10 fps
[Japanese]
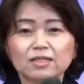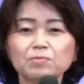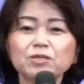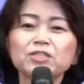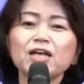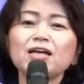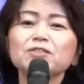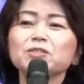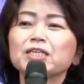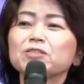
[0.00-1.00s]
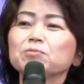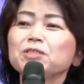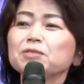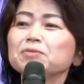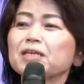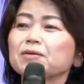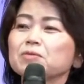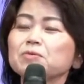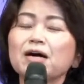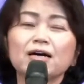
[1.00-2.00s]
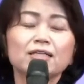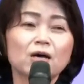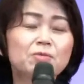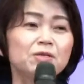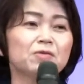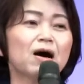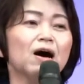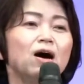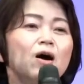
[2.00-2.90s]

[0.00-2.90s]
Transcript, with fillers: でもイスラエルの人たちを導くためにはためには